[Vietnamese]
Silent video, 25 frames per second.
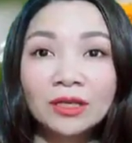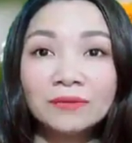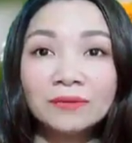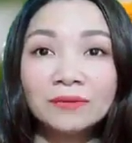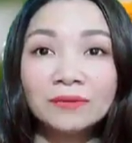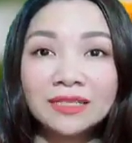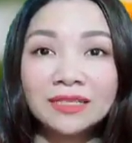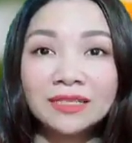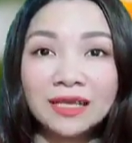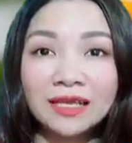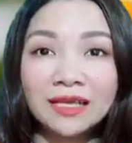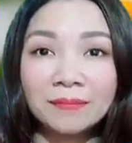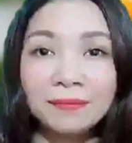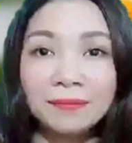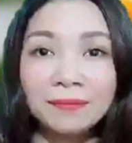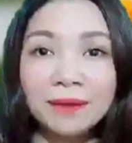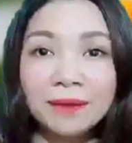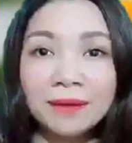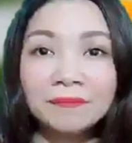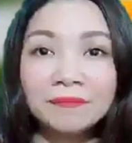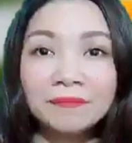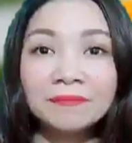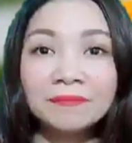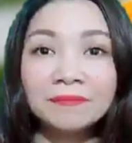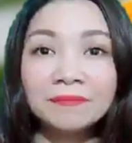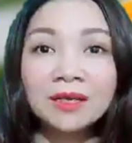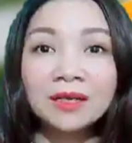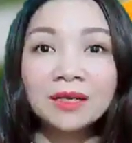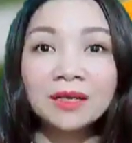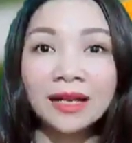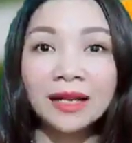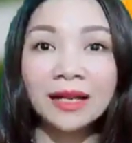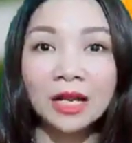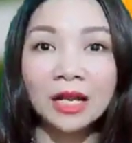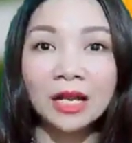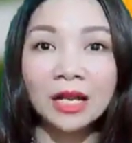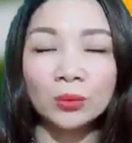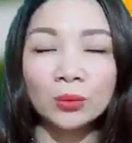Không chỉ gian bếp,
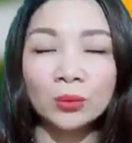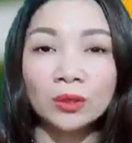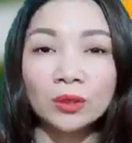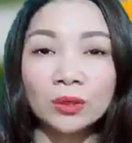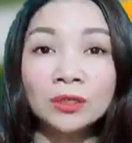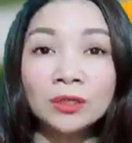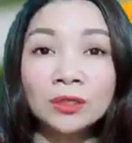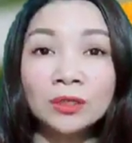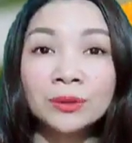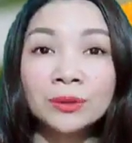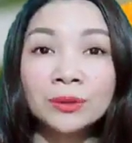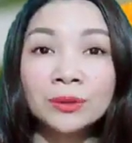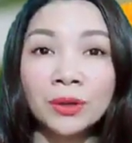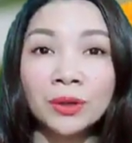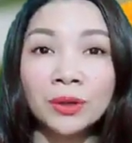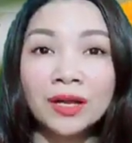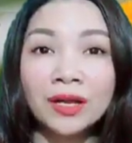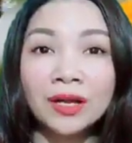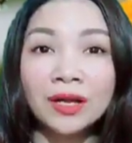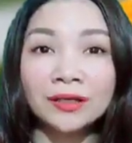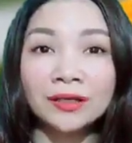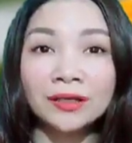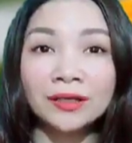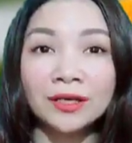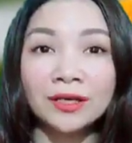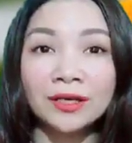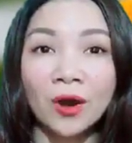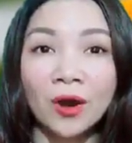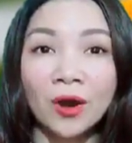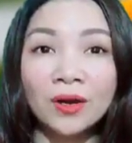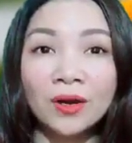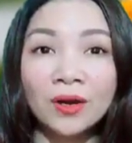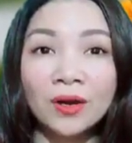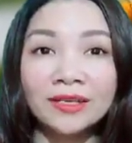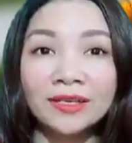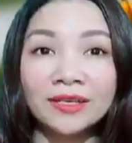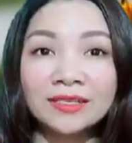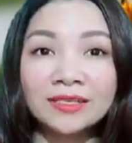cách ăn uống cũng nói lên người
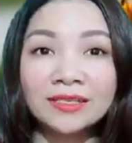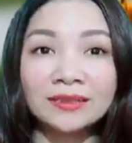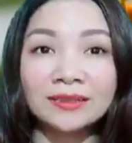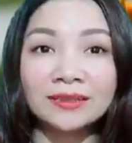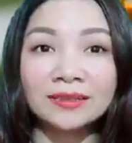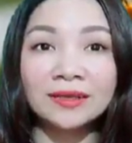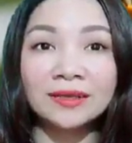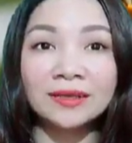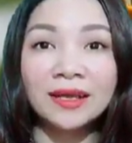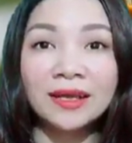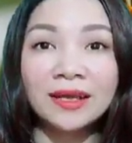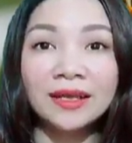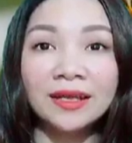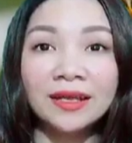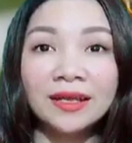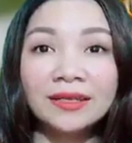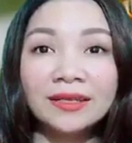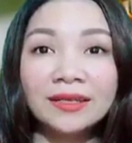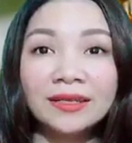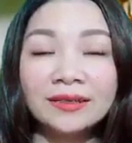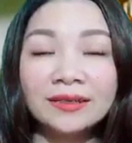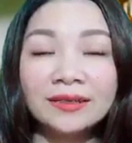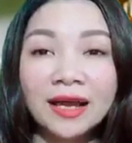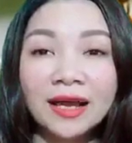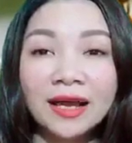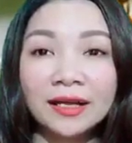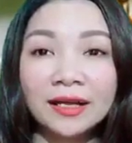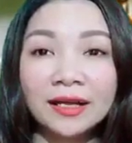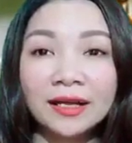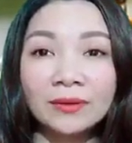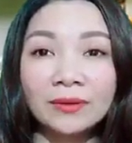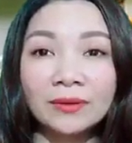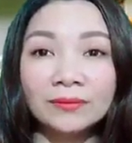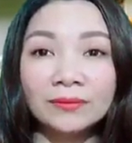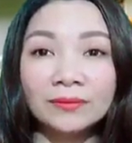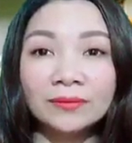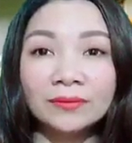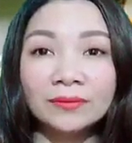đó lịch sự, ý tứ hay
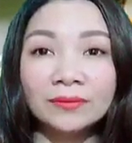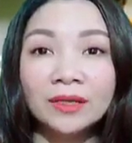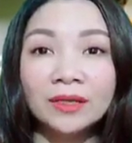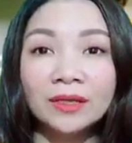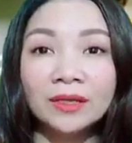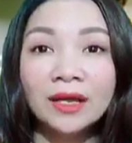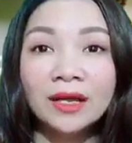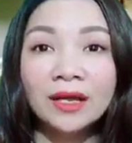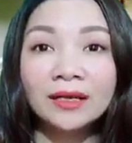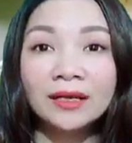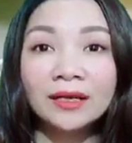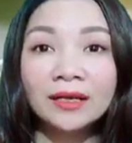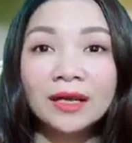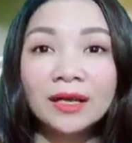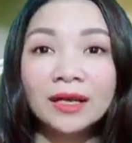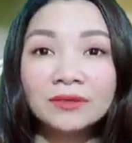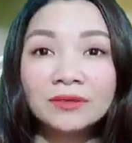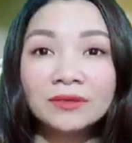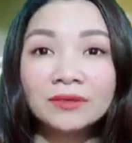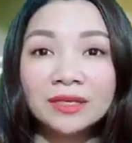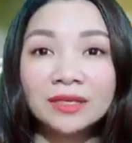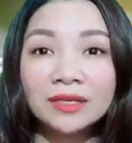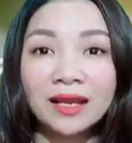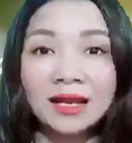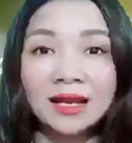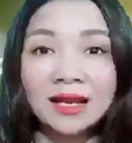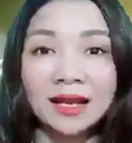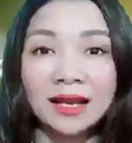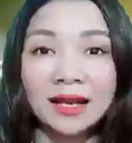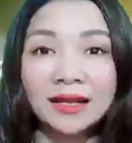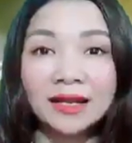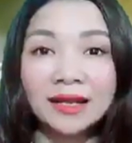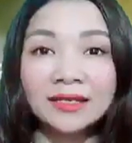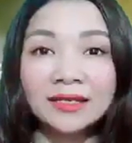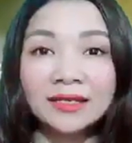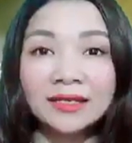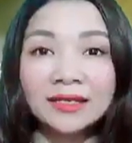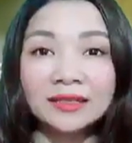không đây không chỉ là
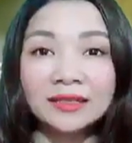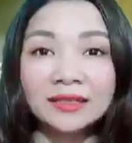cách